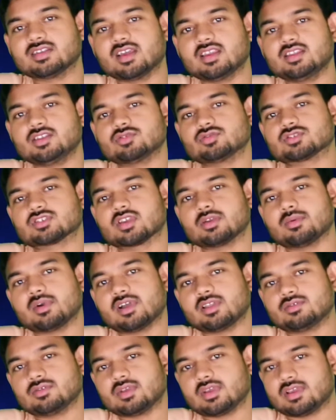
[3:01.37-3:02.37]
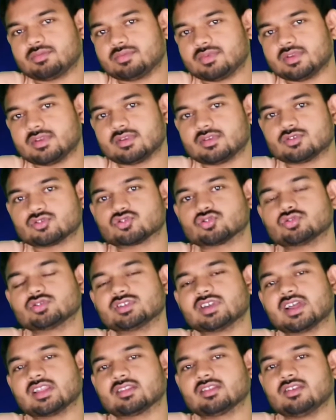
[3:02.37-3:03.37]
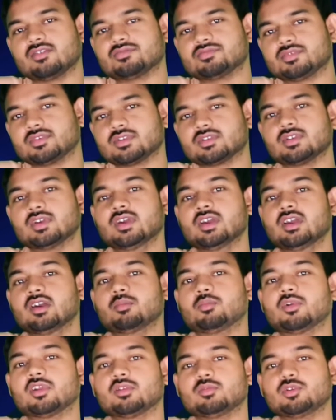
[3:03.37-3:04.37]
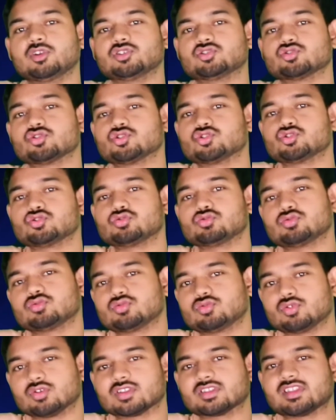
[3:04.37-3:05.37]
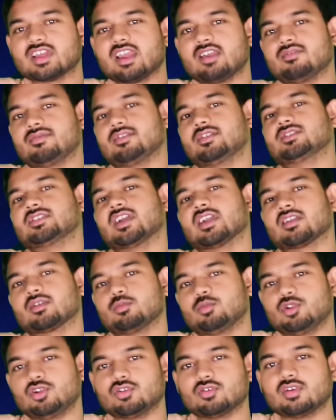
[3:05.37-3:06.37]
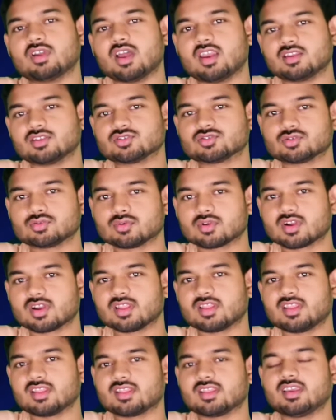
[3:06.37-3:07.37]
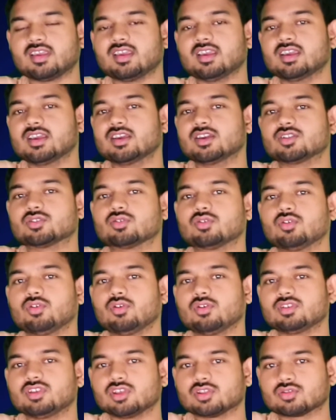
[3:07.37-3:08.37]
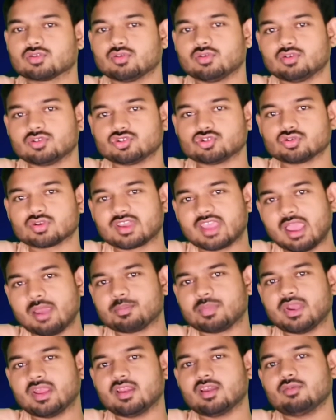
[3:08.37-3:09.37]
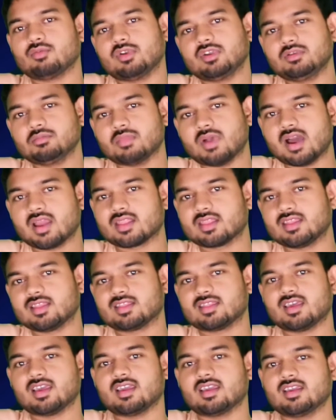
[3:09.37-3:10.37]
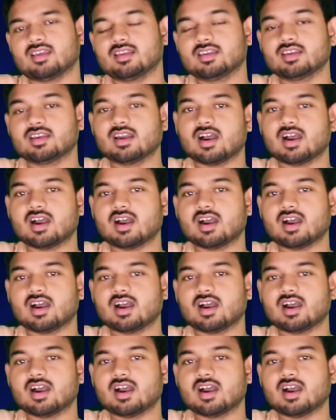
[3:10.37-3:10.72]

आज डाली उसके बाद जो है फिर सो जाते हैं फिर मन में जोश जुनून उठता है फिर जाके वीडियो डालना शुरू कर देते हैं तो ये तो जो गैप है ना वही मार देता है